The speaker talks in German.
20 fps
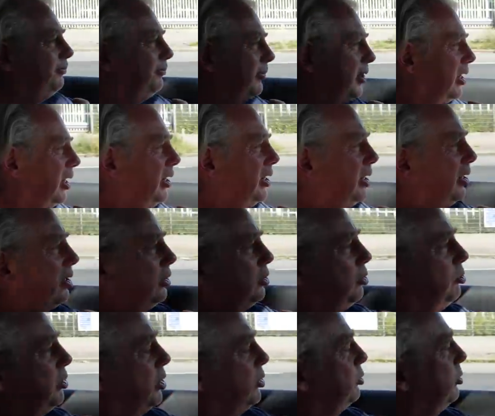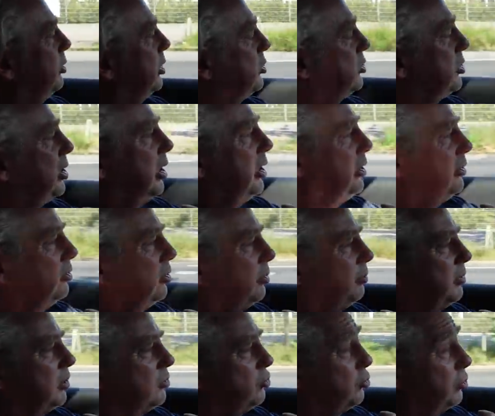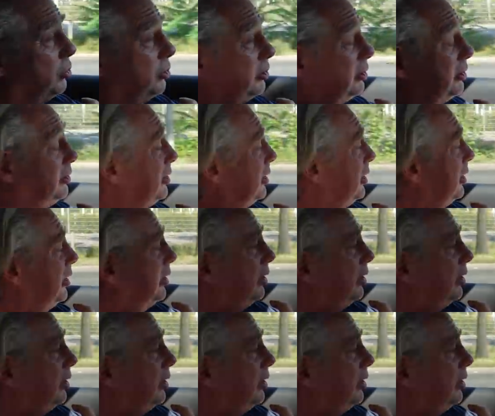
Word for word: naja, da können wir darüber streiten, ob das schön ist,